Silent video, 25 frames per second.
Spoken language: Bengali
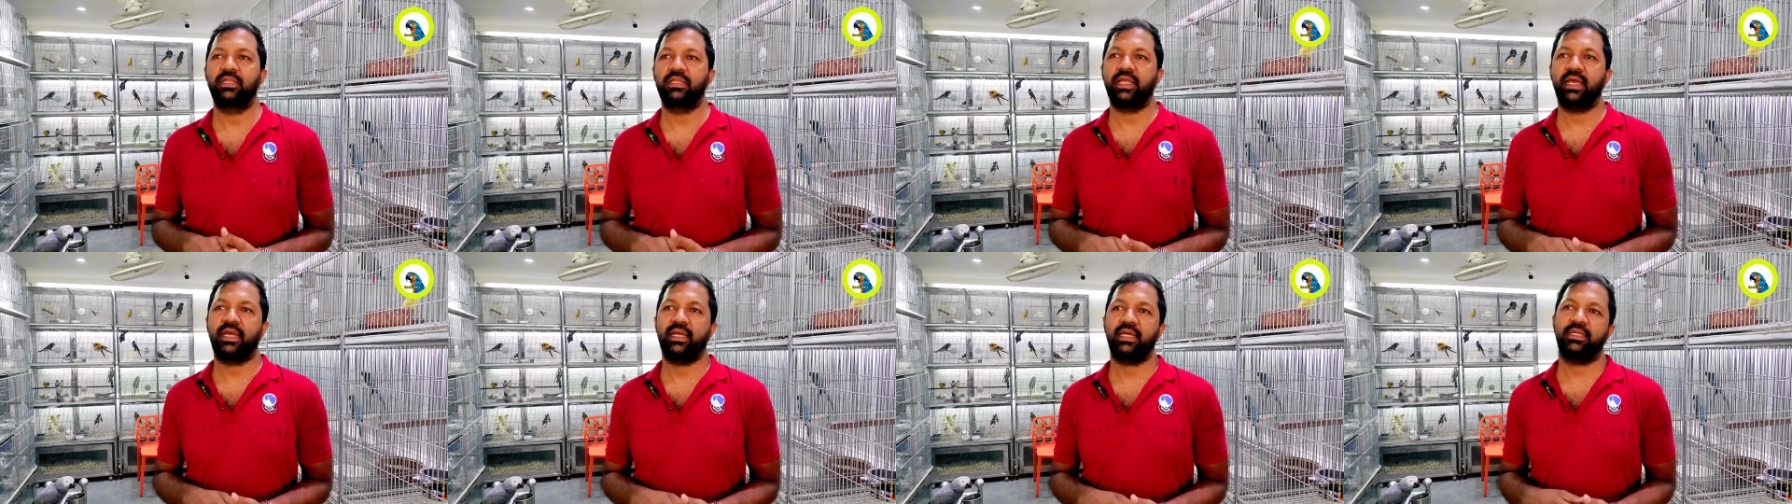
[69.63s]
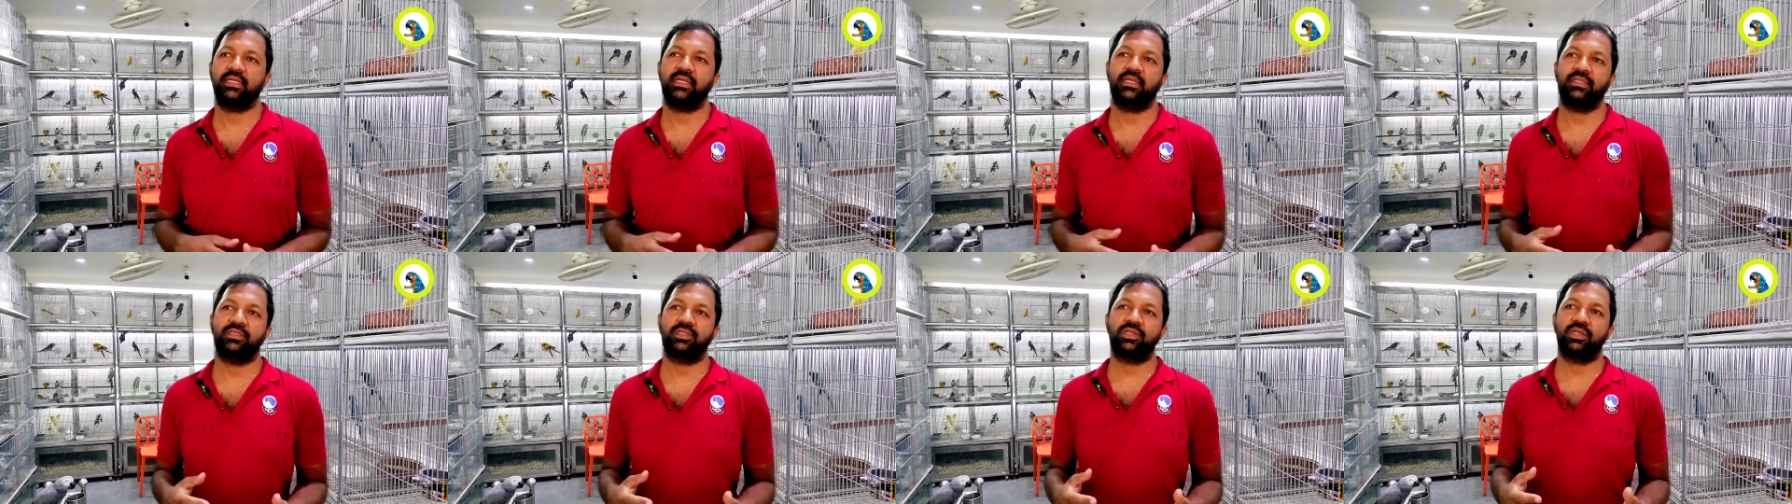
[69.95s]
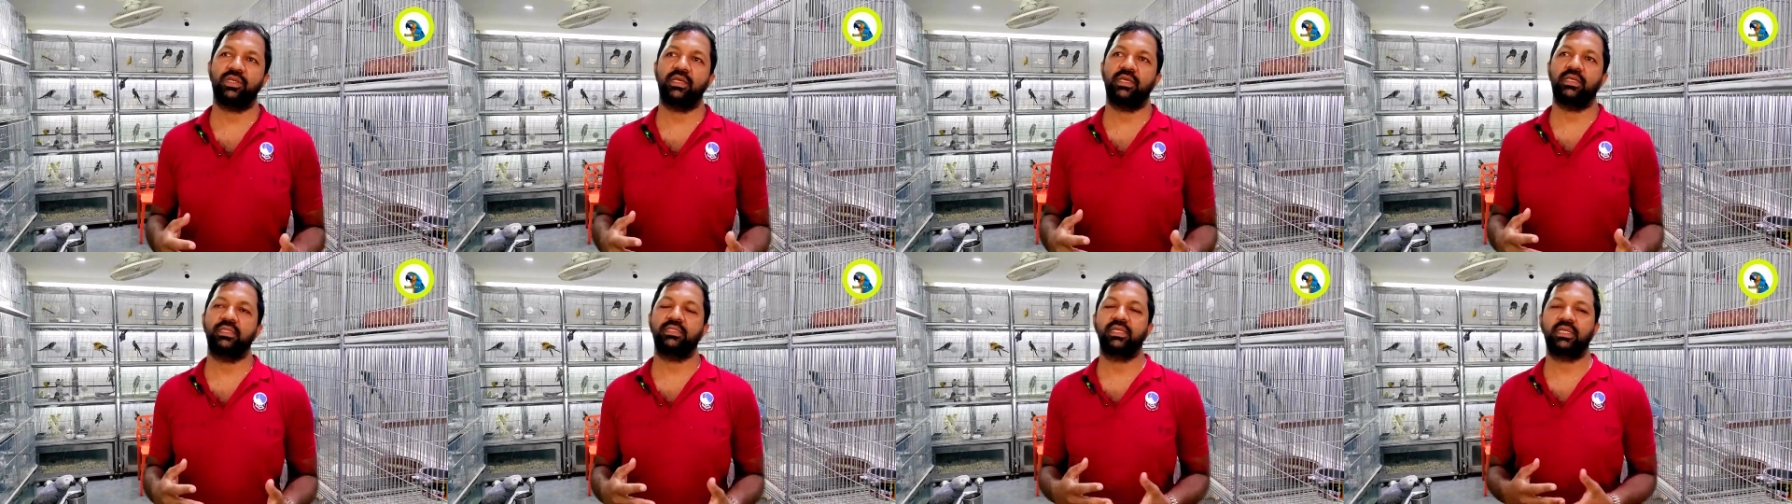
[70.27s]
দেখা
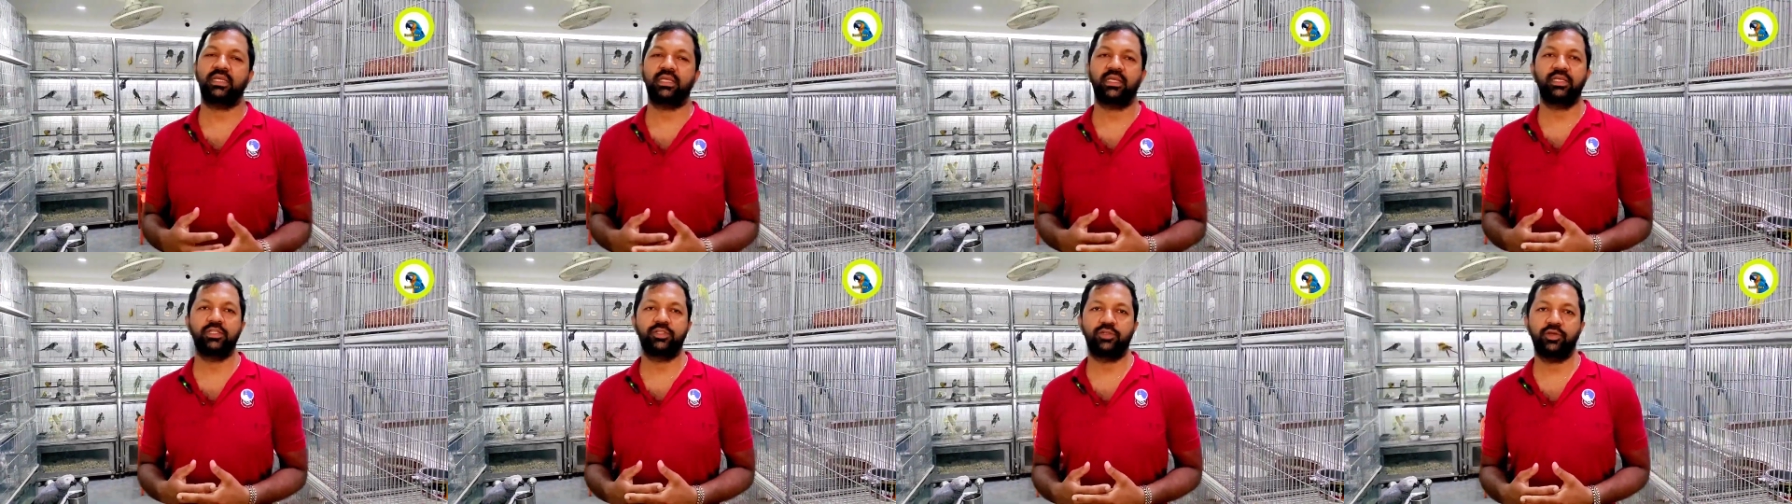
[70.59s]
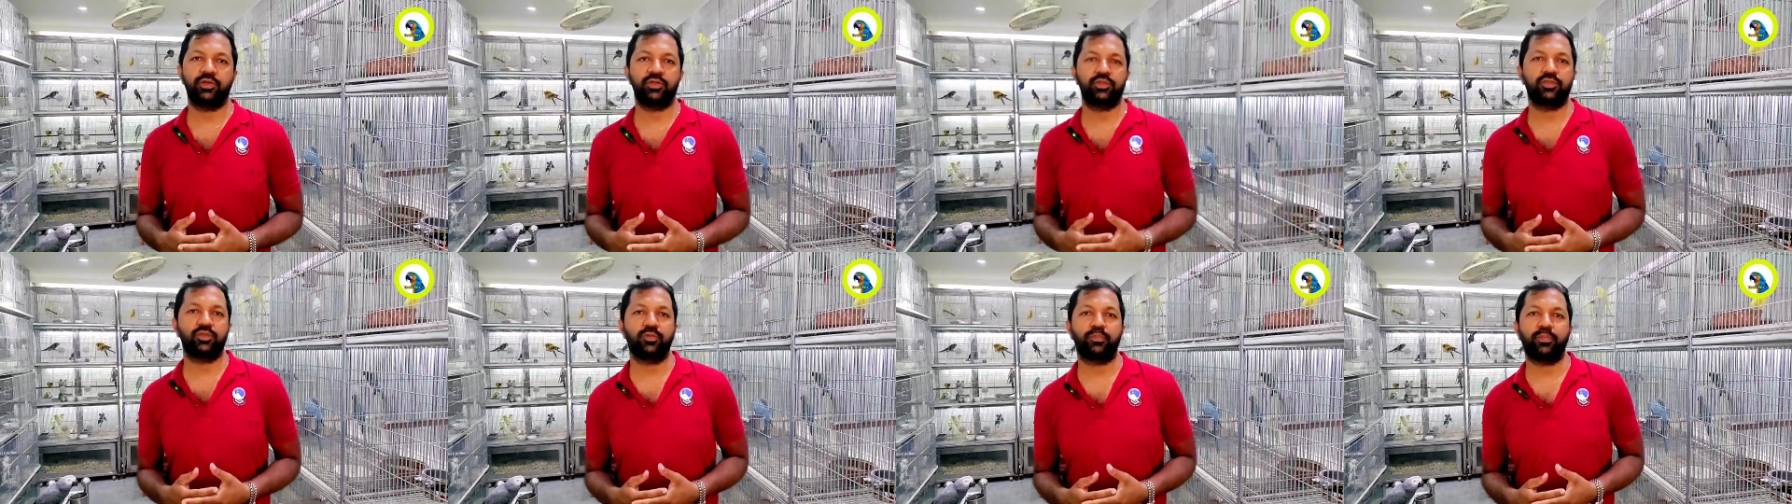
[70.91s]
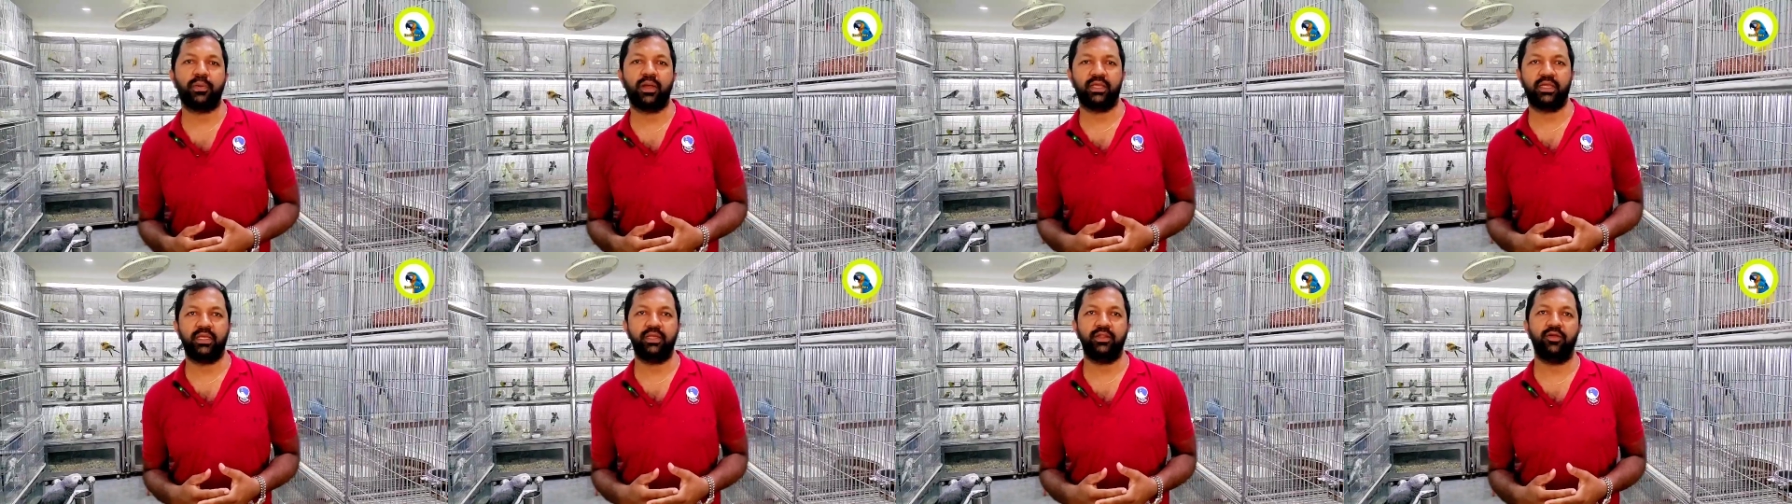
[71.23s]
যাচ্ছে যে কিছু কিছু
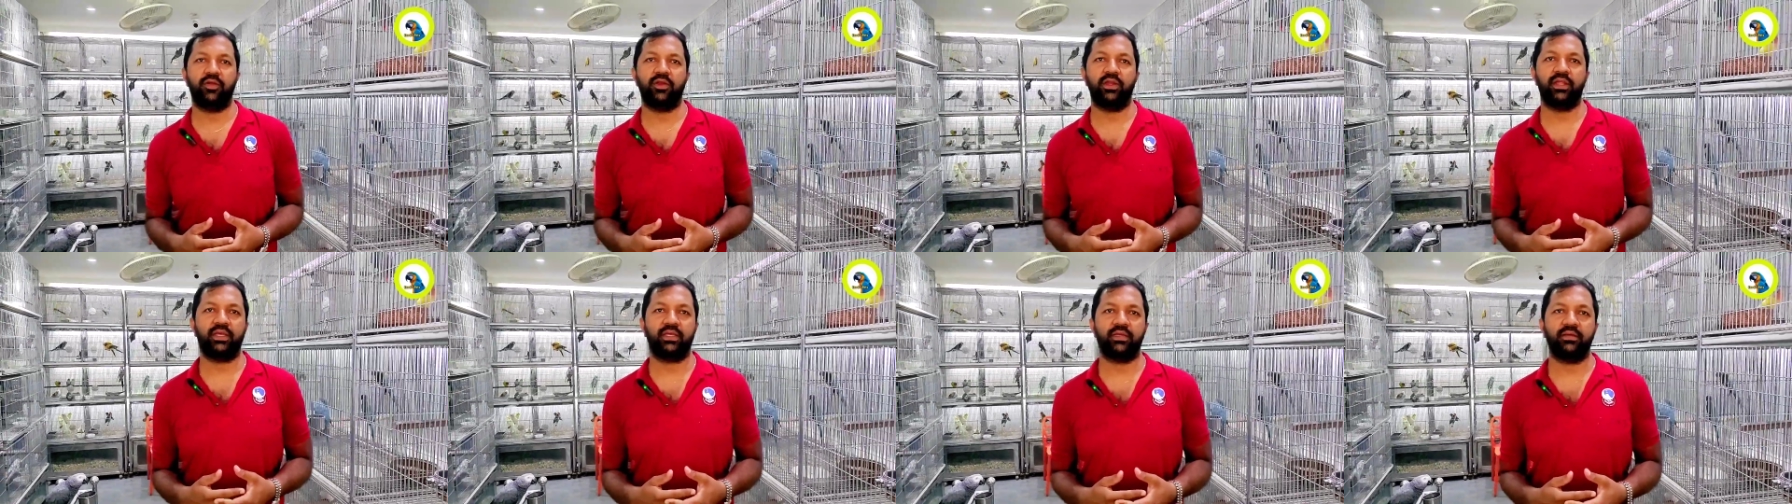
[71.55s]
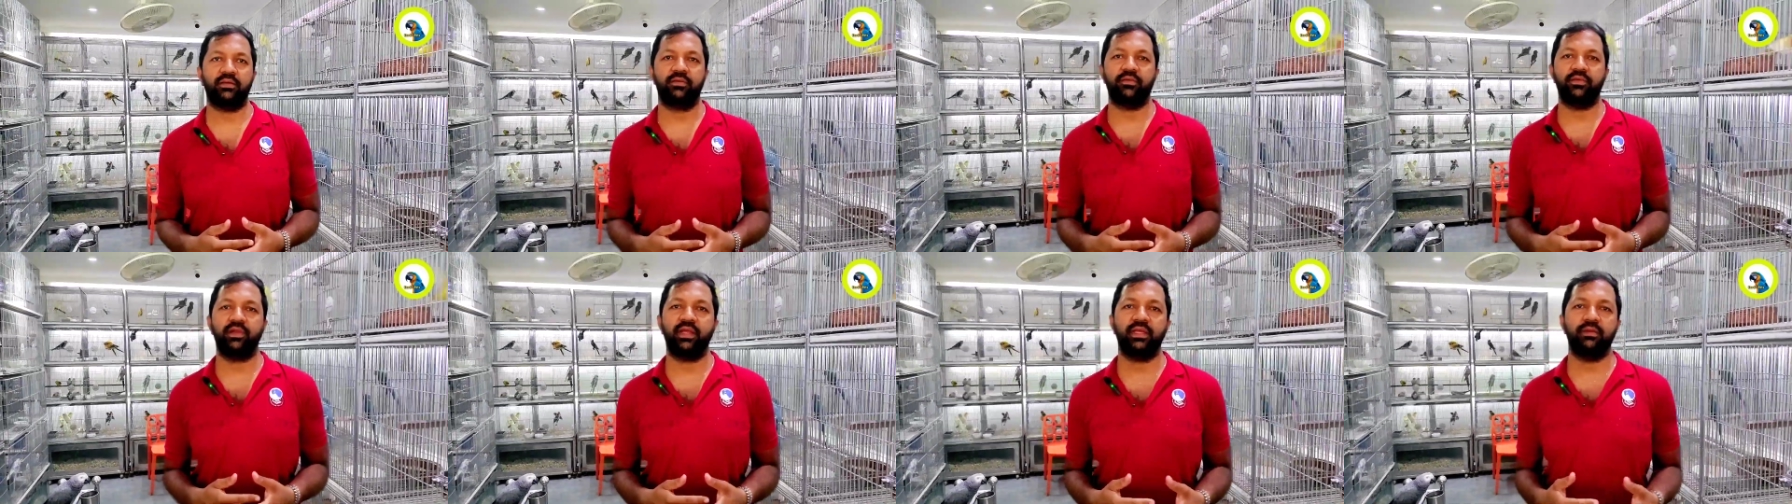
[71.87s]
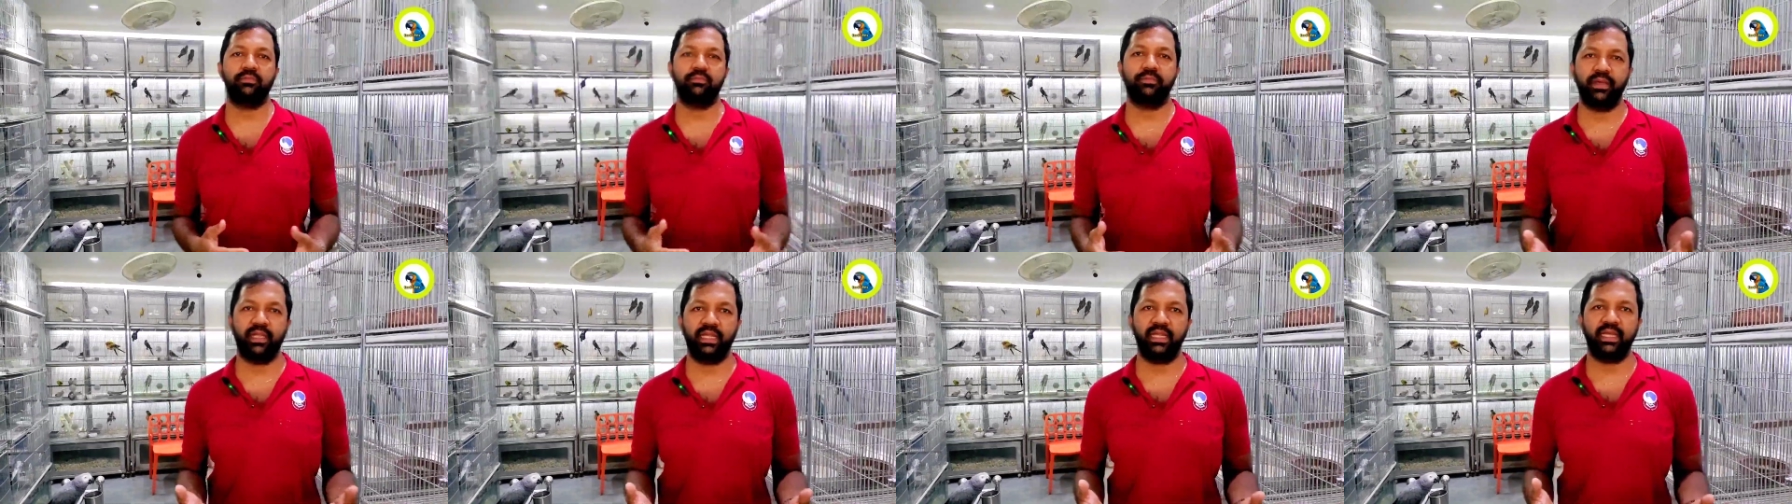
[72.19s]
পাখির অনেক
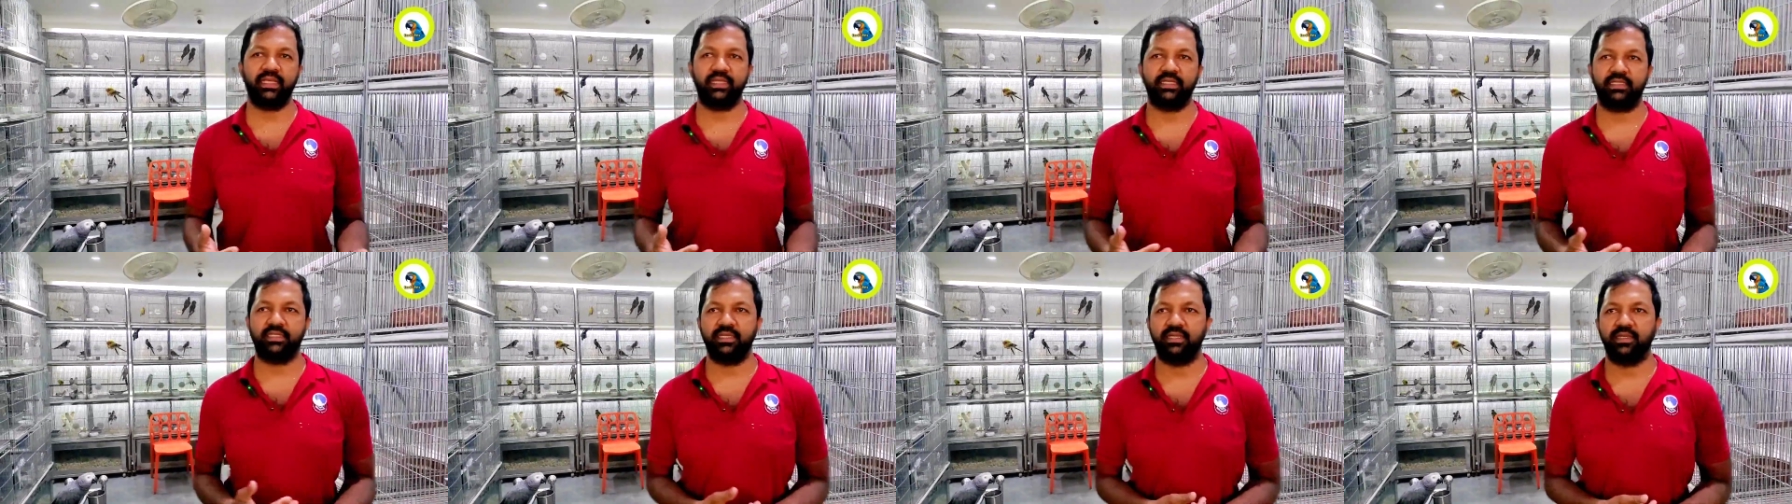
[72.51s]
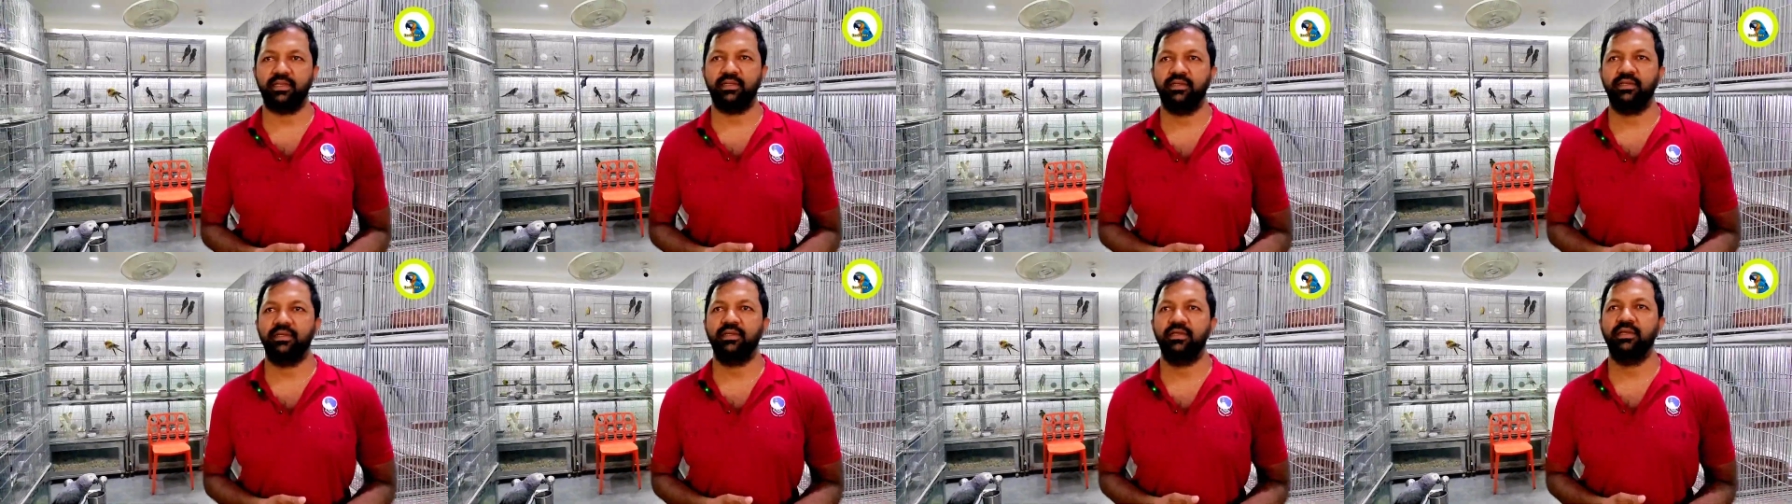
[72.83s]
রেট বেড়ে গেছে